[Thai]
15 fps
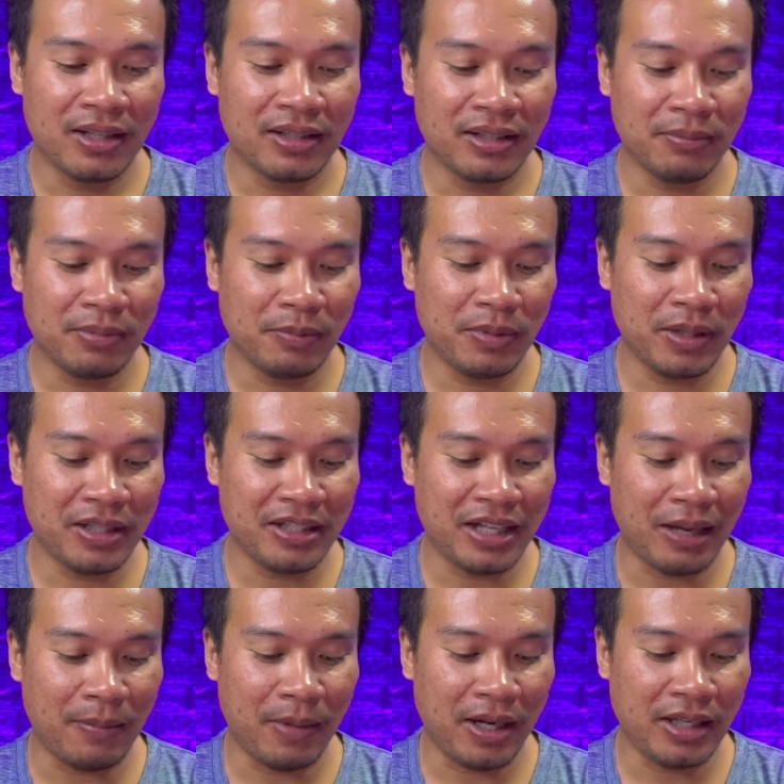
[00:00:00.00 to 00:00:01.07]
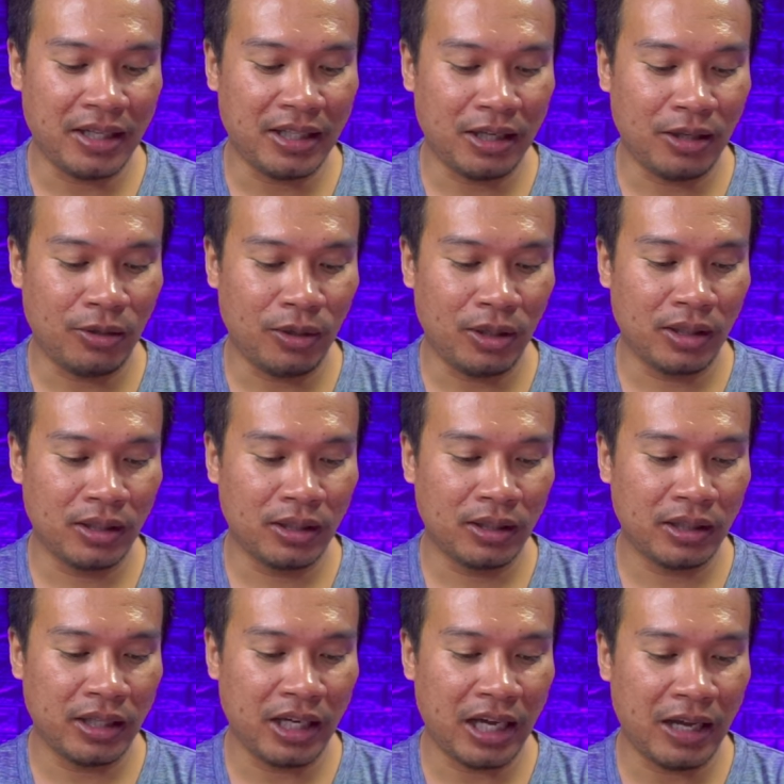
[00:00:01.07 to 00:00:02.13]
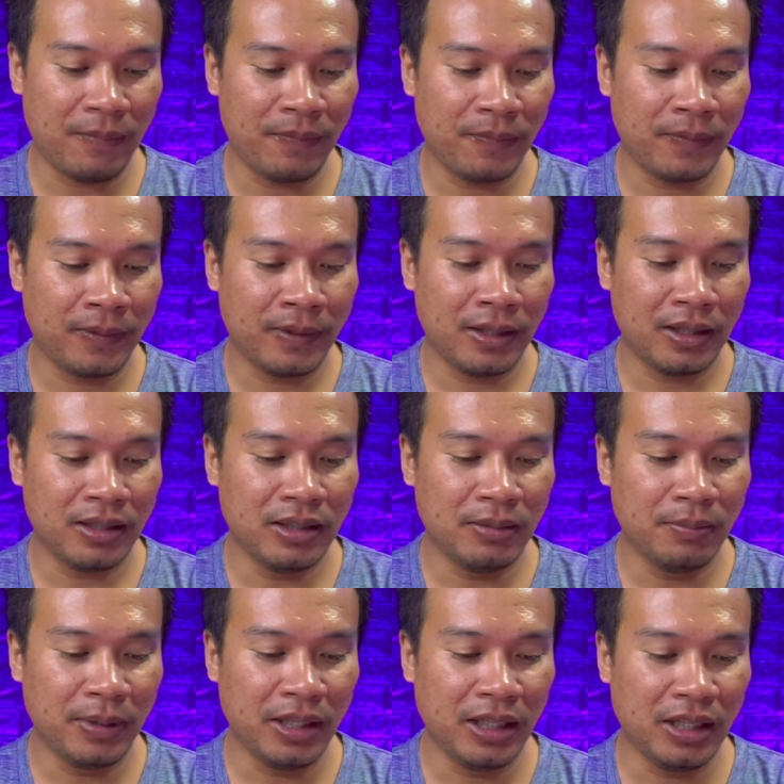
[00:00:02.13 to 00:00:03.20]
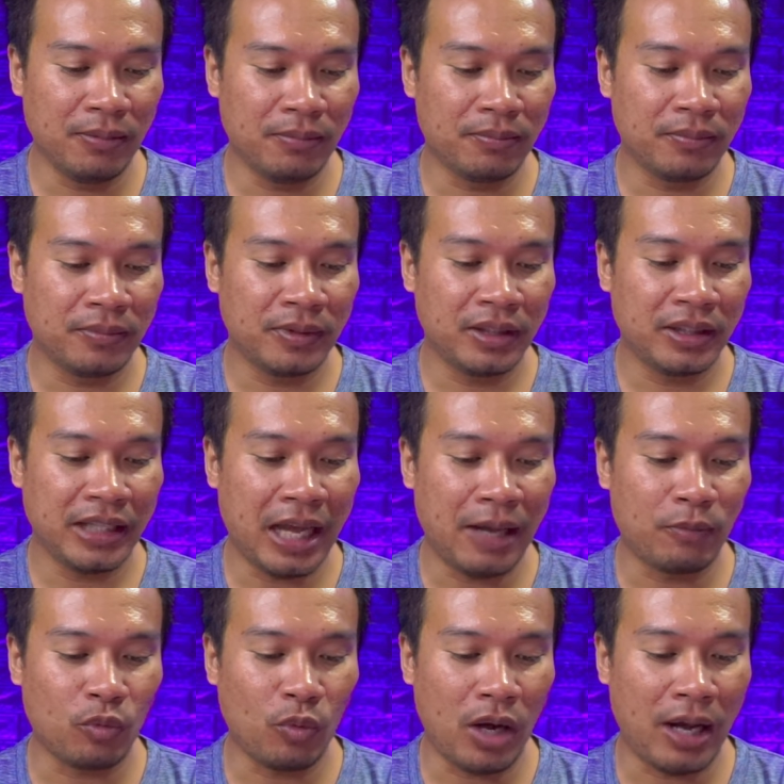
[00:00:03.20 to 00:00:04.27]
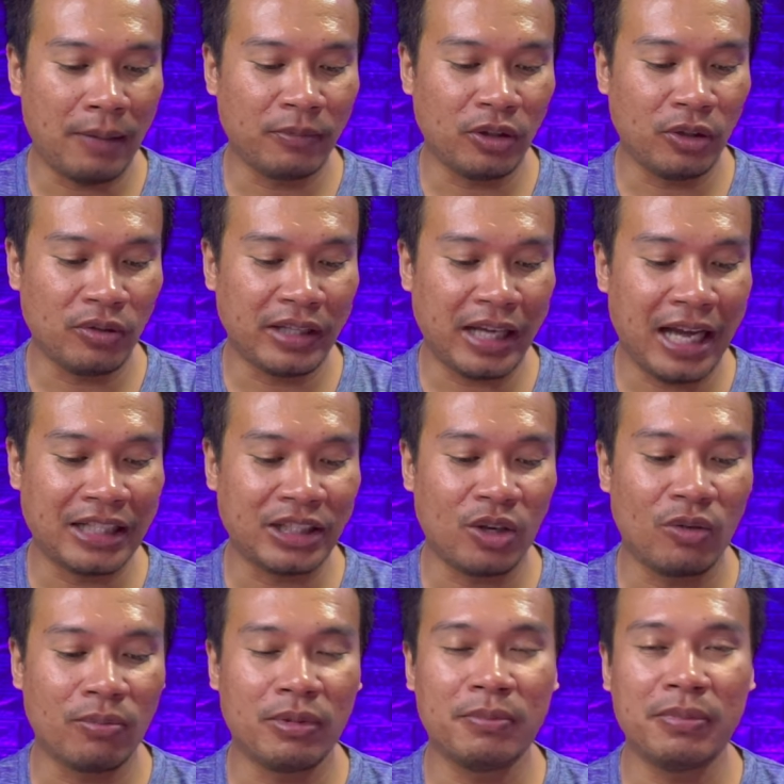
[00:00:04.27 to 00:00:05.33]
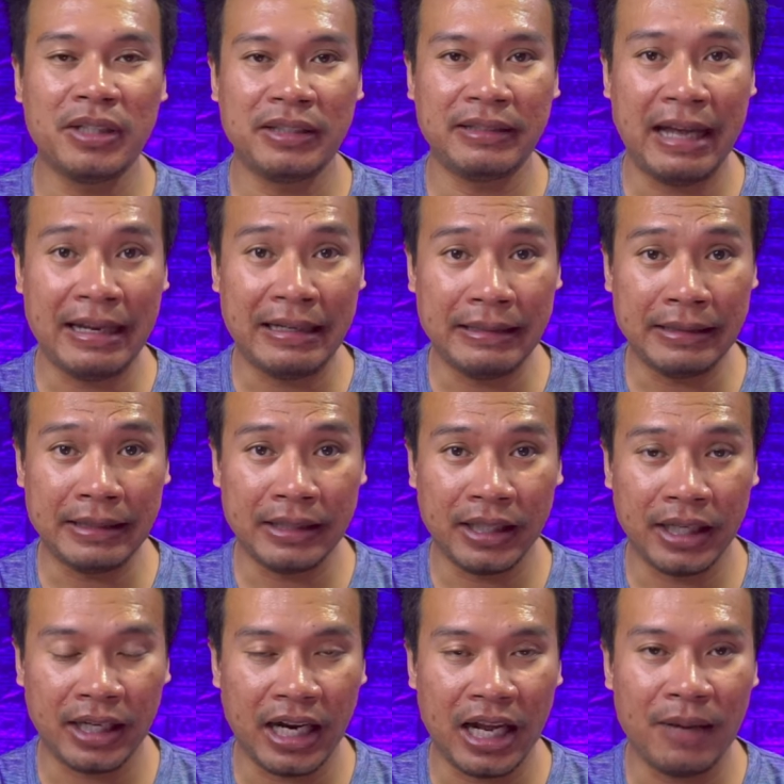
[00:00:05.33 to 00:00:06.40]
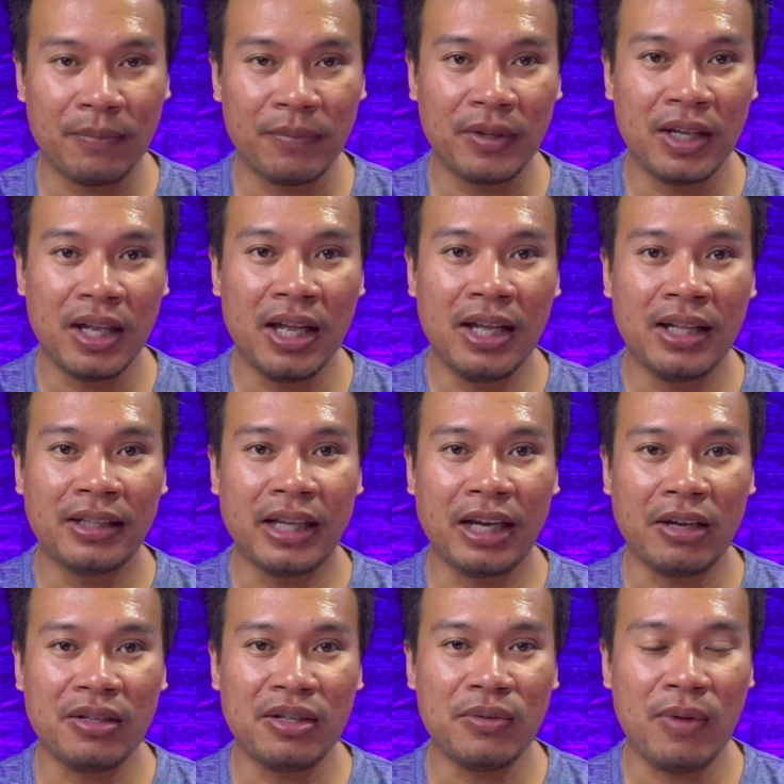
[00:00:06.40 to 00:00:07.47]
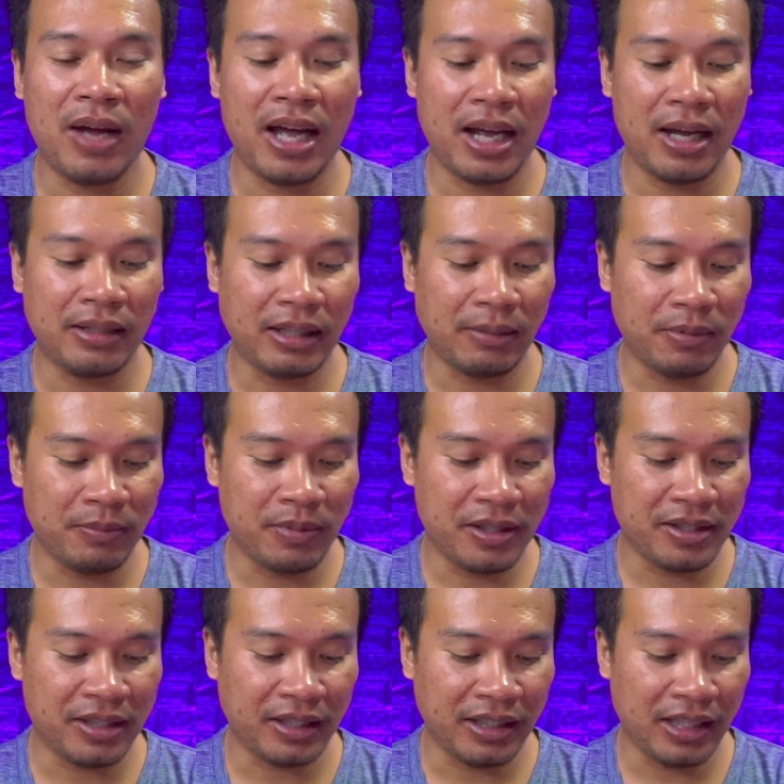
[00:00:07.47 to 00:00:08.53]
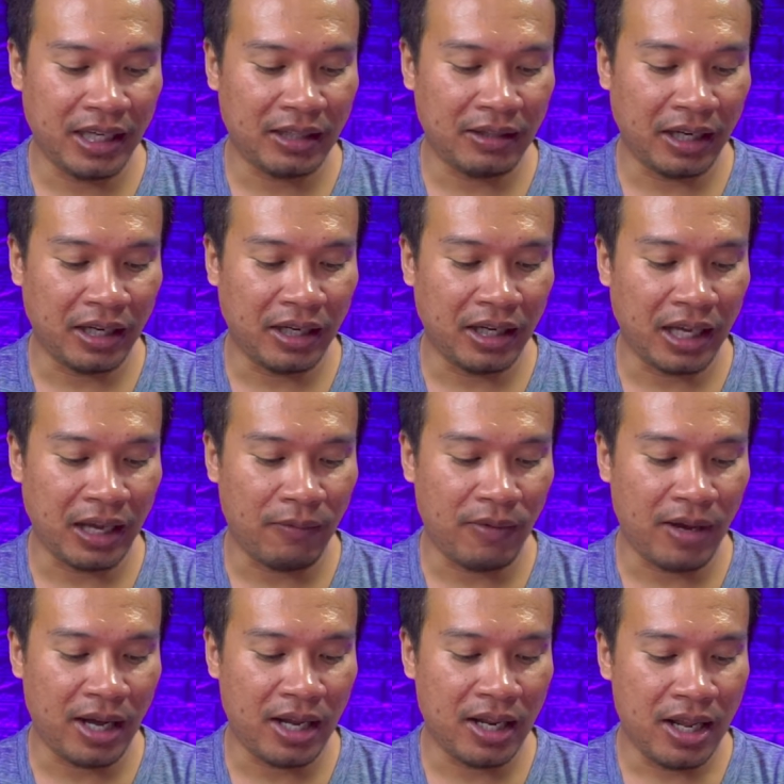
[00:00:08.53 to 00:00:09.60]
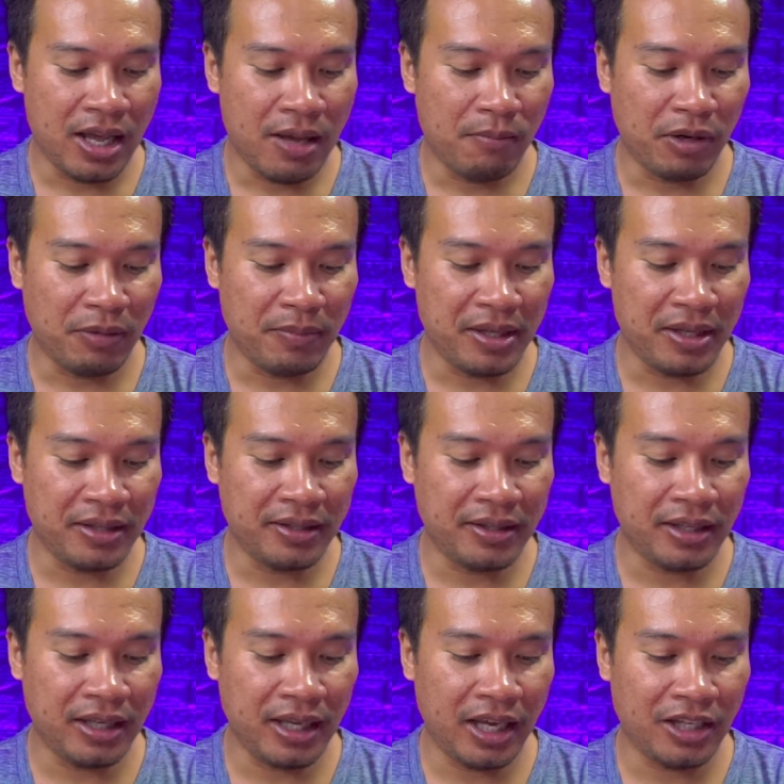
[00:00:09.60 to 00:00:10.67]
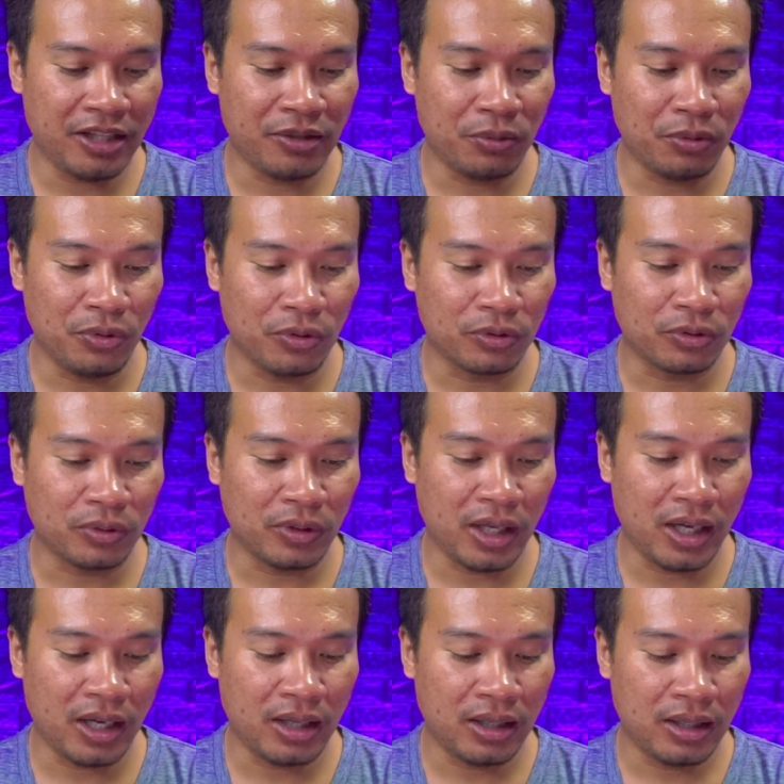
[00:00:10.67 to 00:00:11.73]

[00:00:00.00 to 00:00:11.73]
ซึ่งเพื่อนๆสามารถที่จะลดนะครับหรือเพิ่มตามความต้องการของเพื่อนๆได้เลยนะครับแต่คราวนี้ว่าถ้าเพื่อนๆสังเกตเห็นนะครับว่ามันมี CS06 ตรงเนี้ย